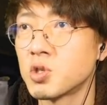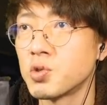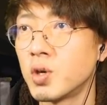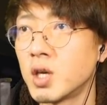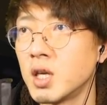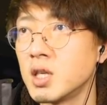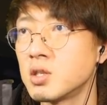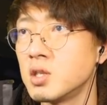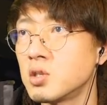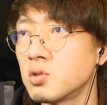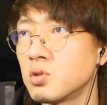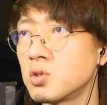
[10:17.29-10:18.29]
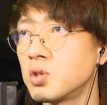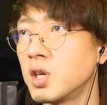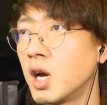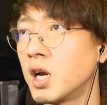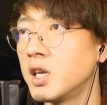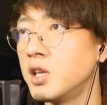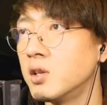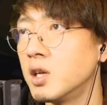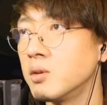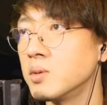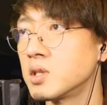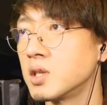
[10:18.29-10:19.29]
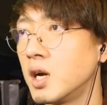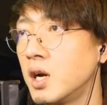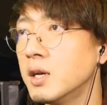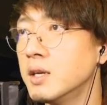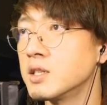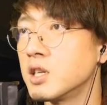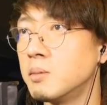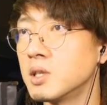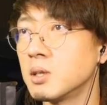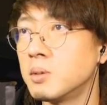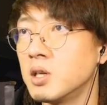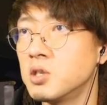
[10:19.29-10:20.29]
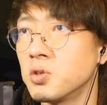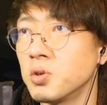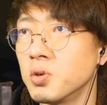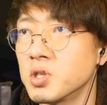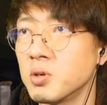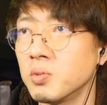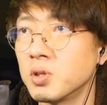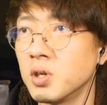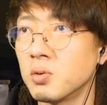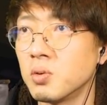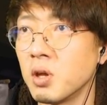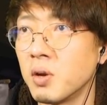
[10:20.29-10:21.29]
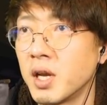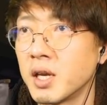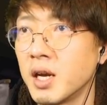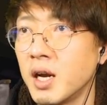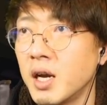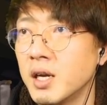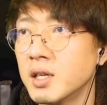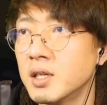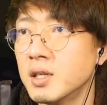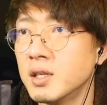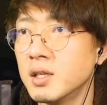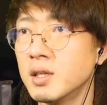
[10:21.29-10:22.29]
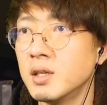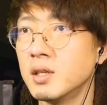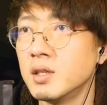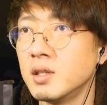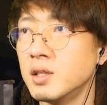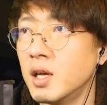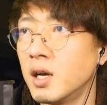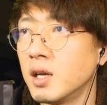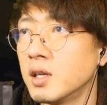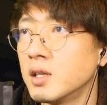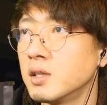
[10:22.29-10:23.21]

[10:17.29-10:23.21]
もうしょうがないですね。ちょっと継ぎはぎにはなりますが、さまざまな石を用意して持っていこうではないかな。